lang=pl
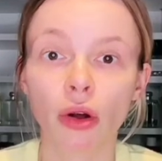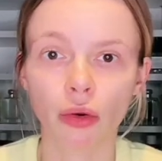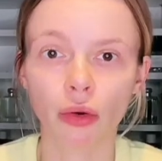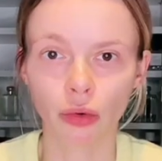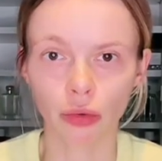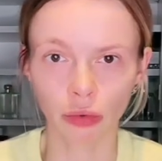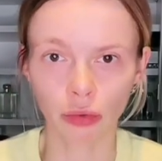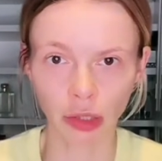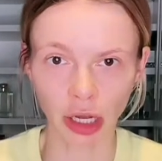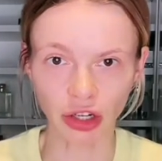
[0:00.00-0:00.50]

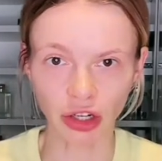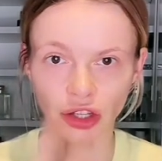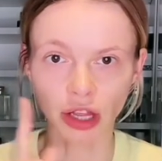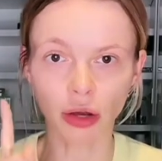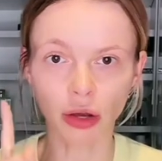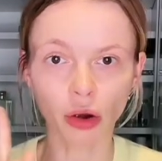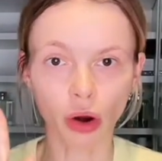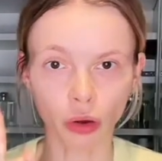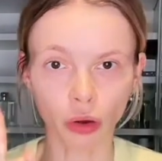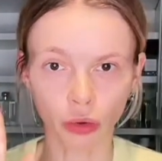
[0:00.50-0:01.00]
każdego roku,
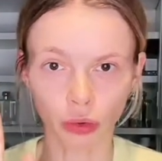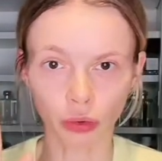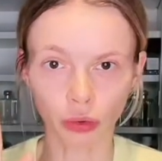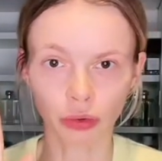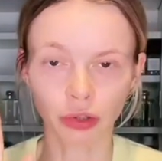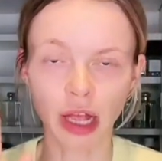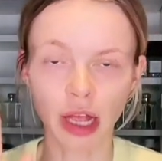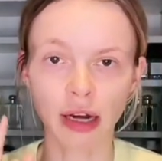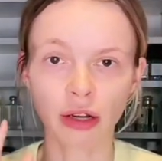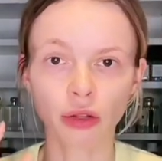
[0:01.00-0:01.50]
każdego
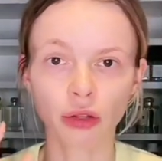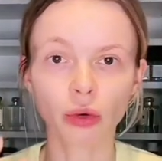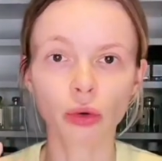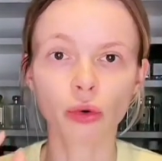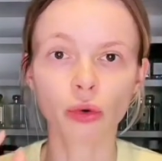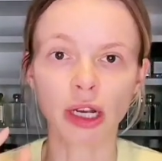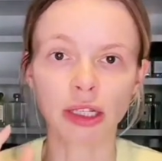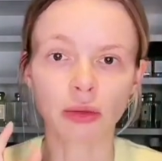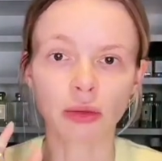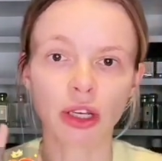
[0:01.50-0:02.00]
roku
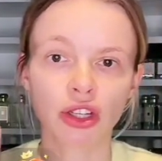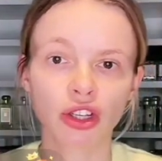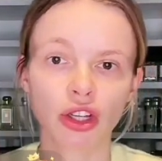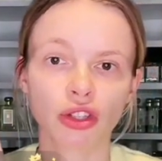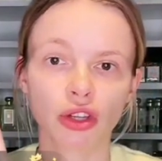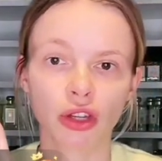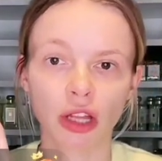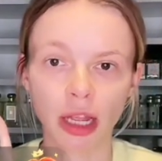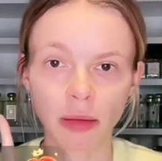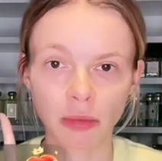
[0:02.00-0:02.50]
na rynku
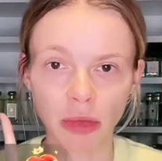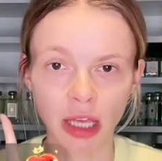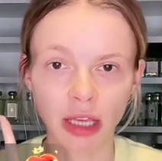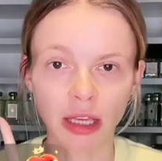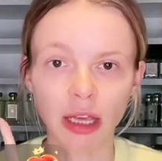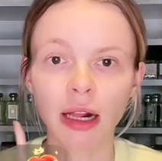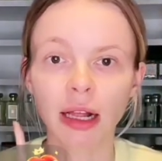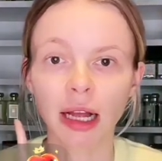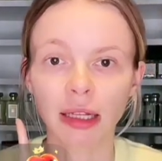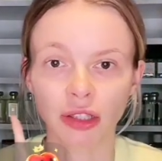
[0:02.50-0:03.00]
ukazuje się co
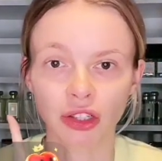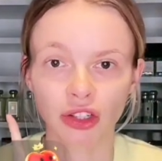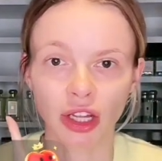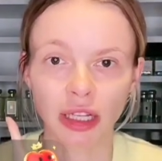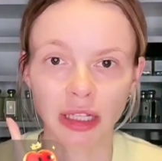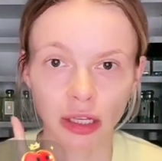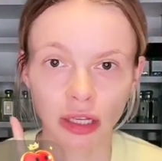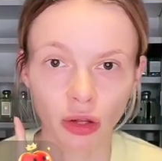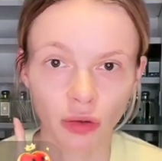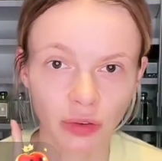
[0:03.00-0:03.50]
najmniej
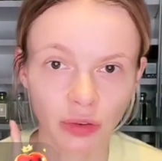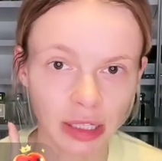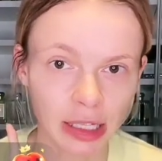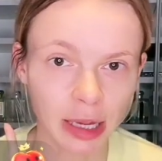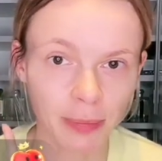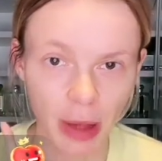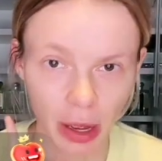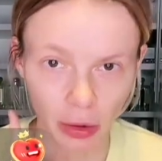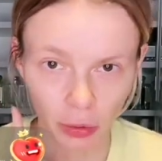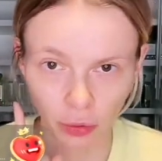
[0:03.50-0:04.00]
kilka
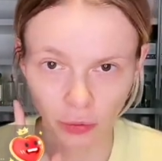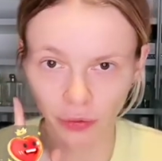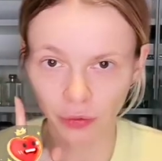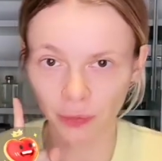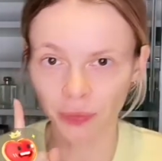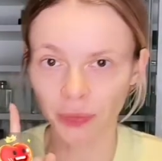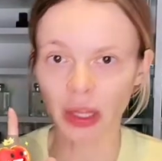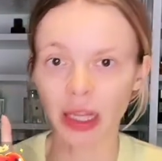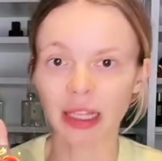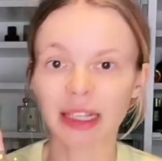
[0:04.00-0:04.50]
tysięcy nowych
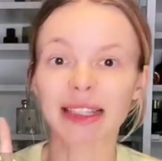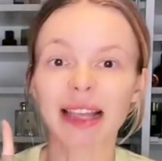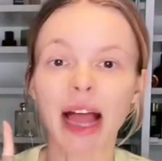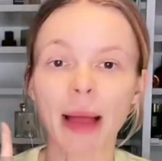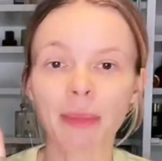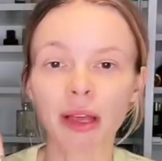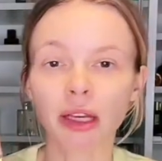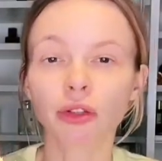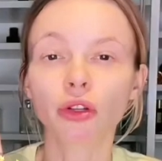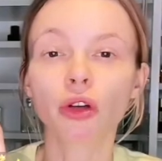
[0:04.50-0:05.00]
zapachów
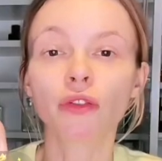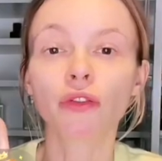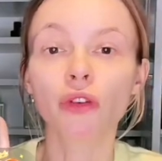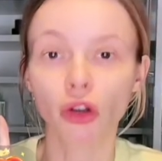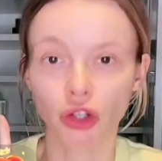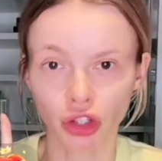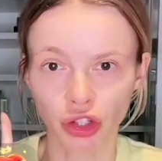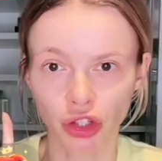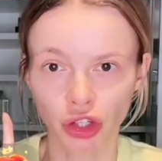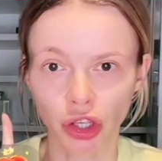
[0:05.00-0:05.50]

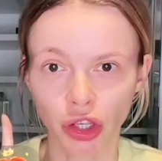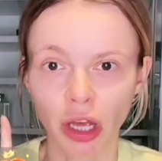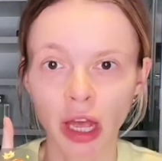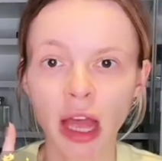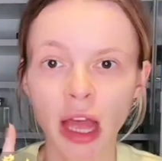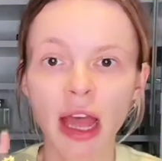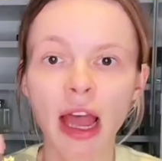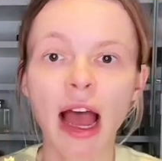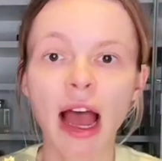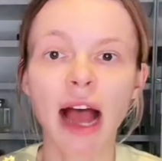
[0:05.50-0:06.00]
samych
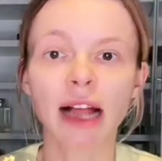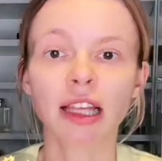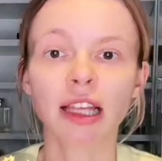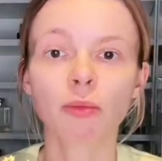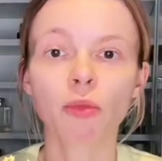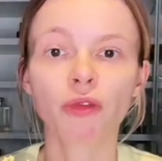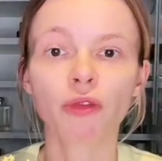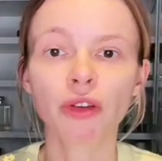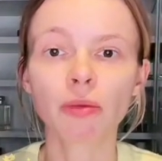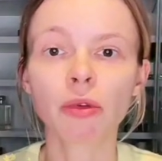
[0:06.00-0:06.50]
nowości,
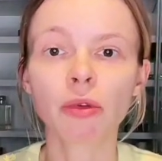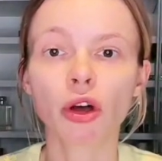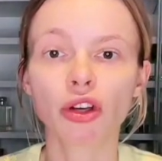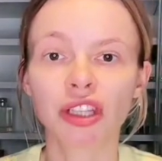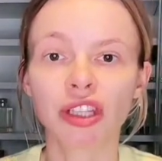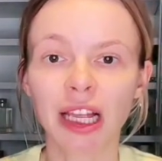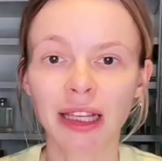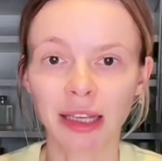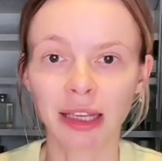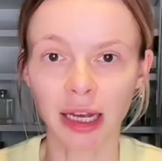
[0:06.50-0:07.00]
a nie
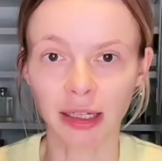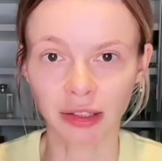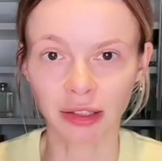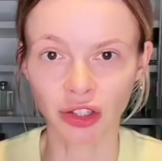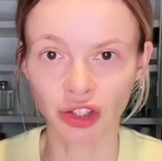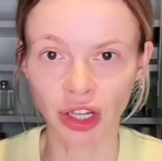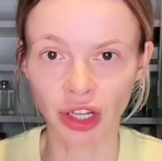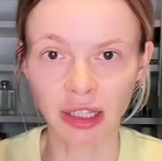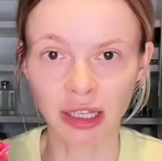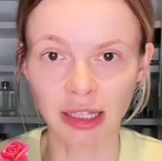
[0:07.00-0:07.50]
mówimy o
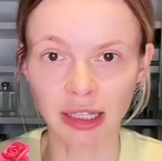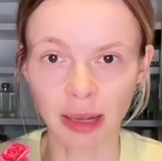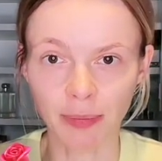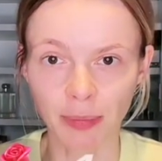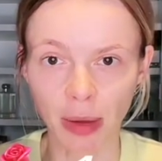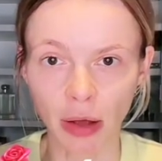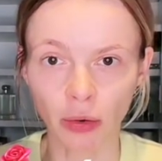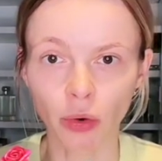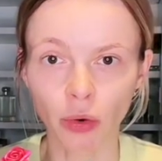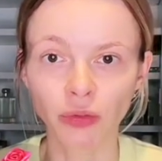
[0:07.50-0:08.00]
setkach
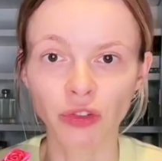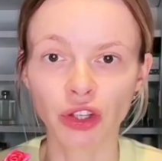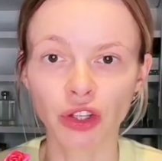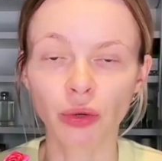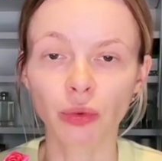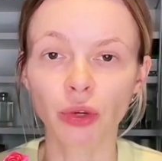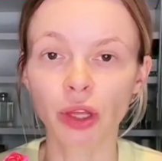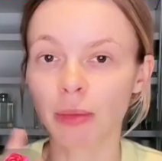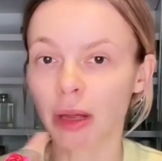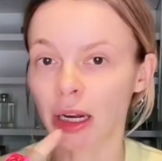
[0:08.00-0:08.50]
tysięcy
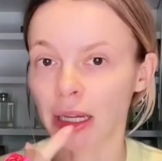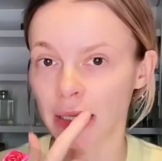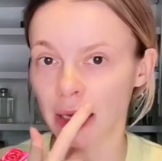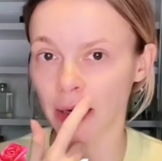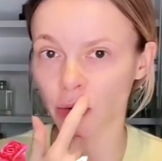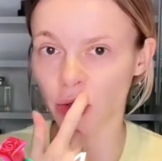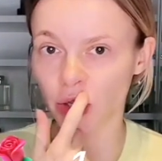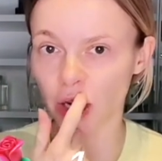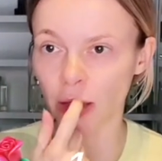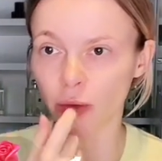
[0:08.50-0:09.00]
zapachów,
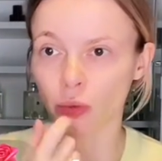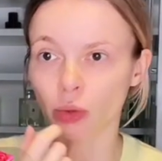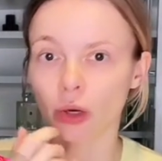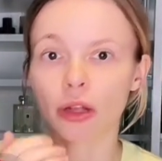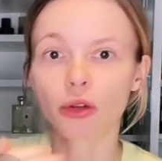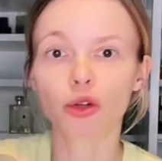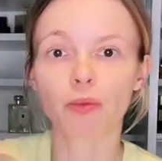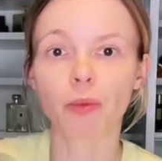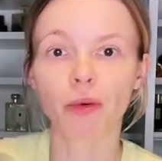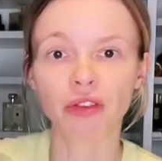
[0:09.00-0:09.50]
dziękuję Mary za
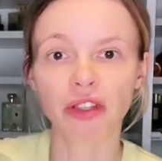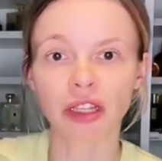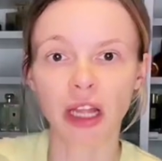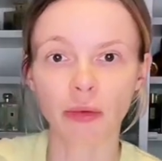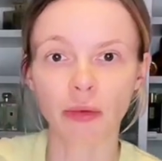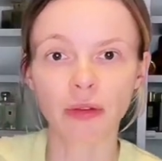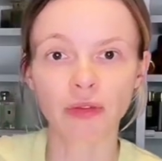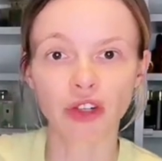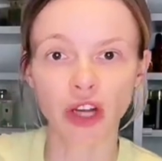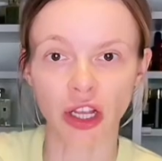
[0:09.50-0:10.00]
róże, które już
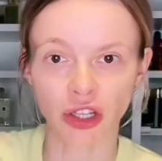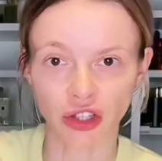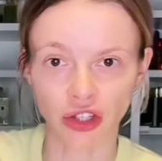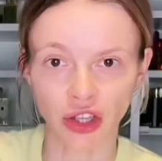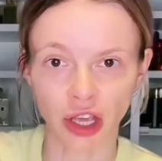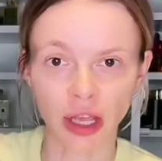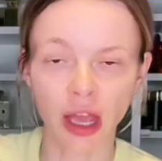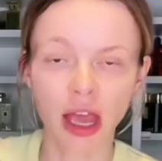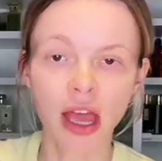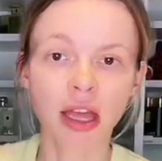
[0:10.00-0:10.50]
powstały
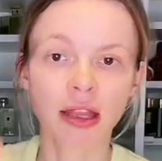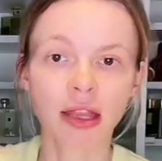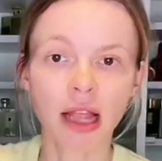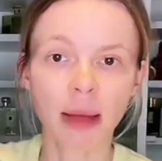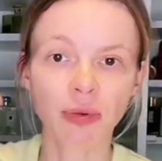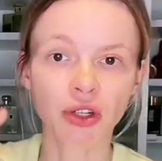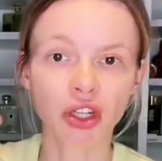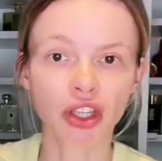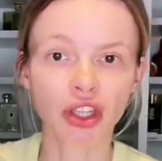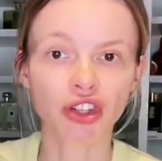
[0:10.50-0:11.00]

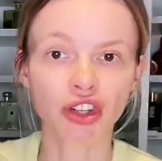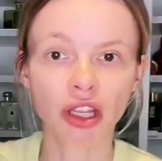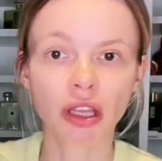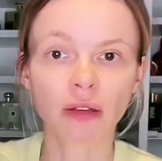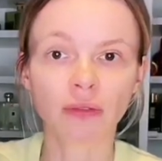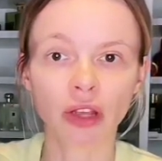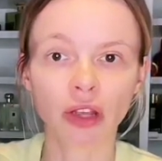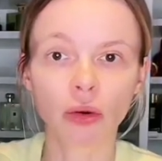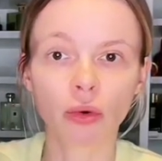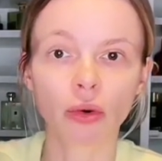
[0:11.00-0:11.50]
wcześniej, na
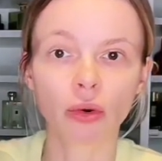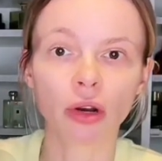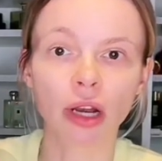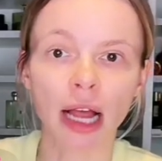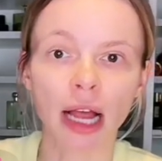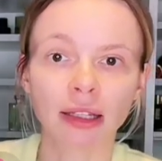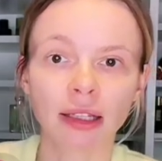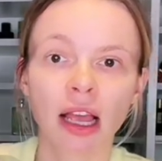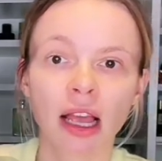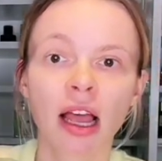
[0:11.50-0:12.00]
przestrzeni
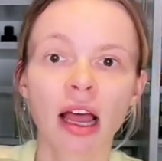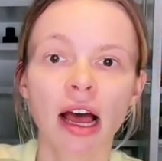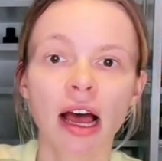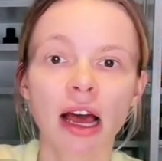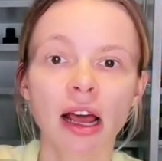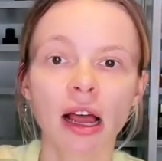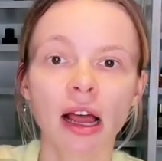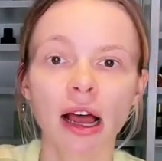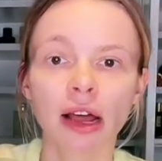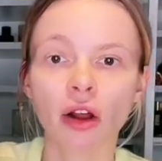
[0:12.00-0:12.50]
wielu lat.